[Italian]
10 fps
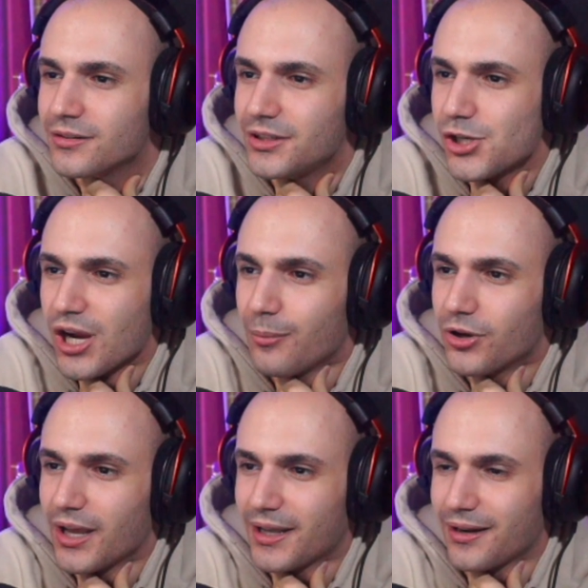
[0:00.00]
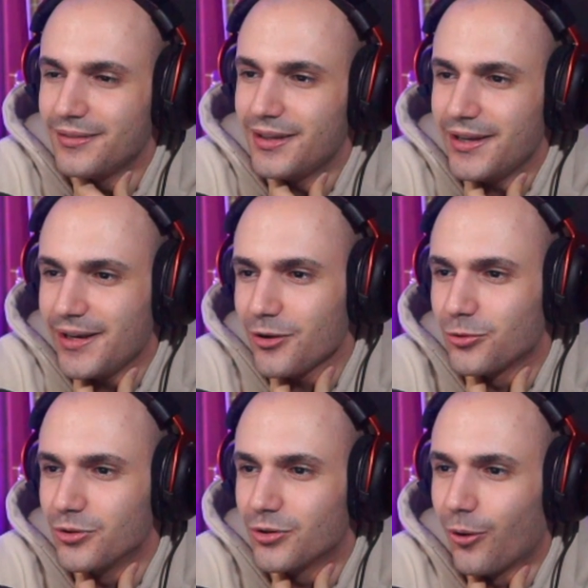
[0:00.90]
Diciamo che a grandi linee
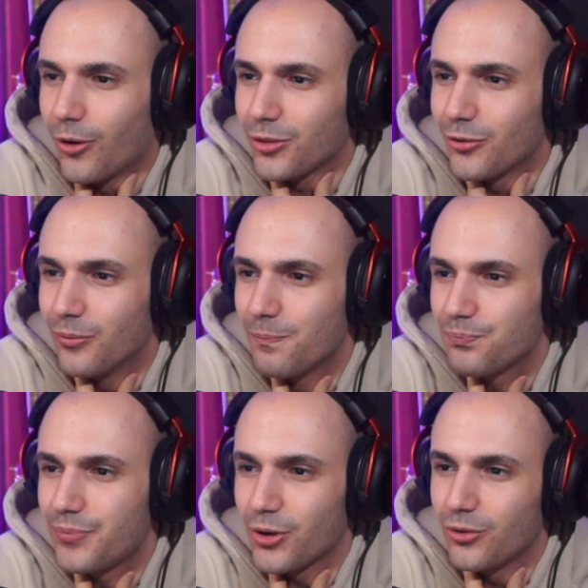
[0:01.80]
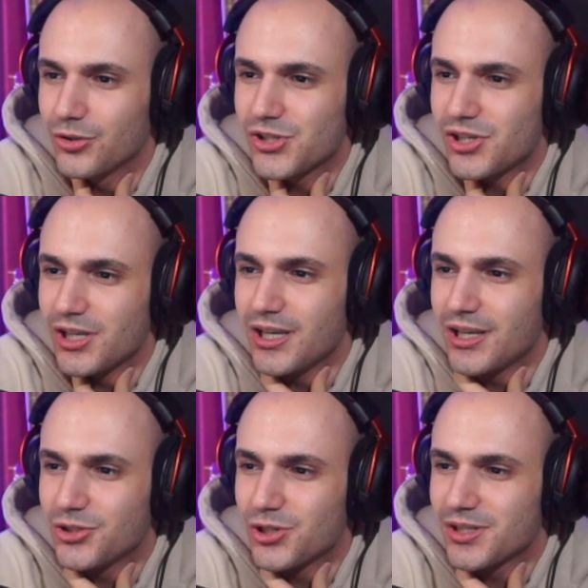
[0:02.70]
concordo, però
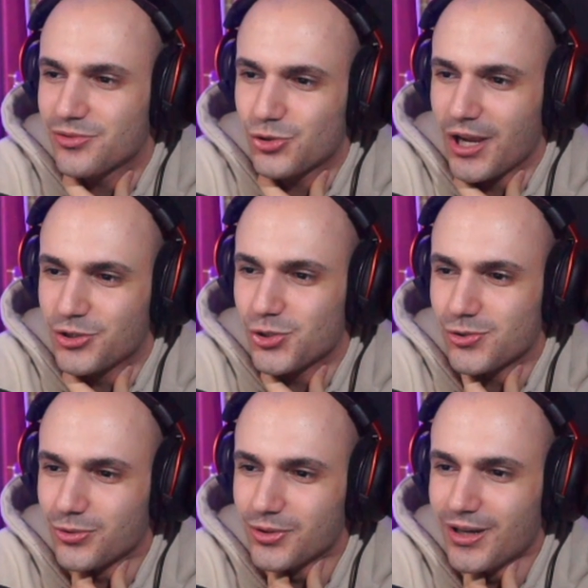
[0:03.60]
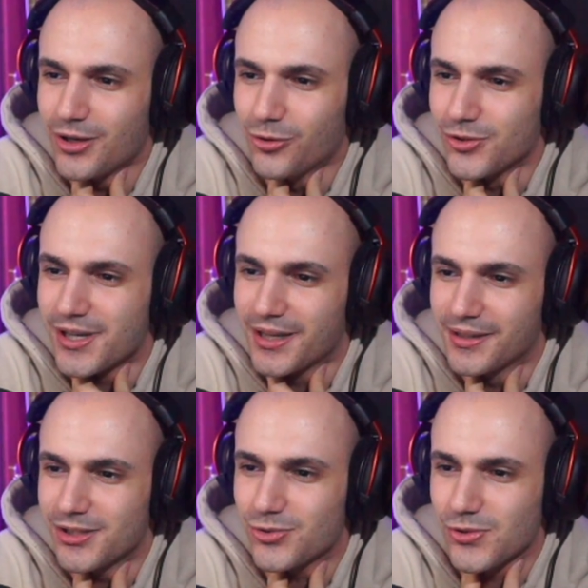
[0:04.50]
sì, ci, cioè, ci sono delle cose che
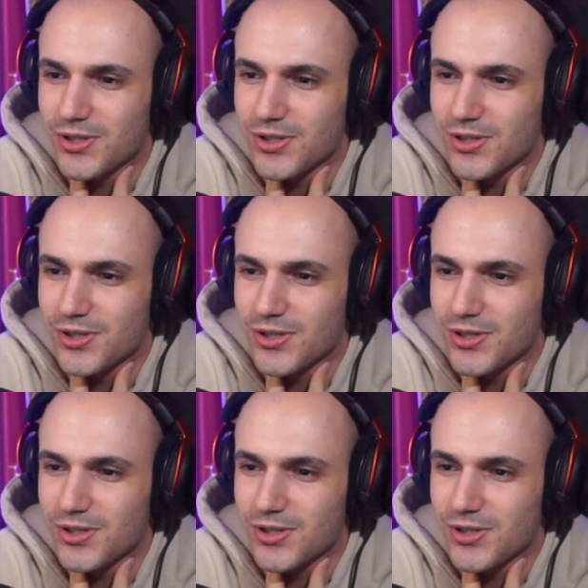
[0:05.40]
adesso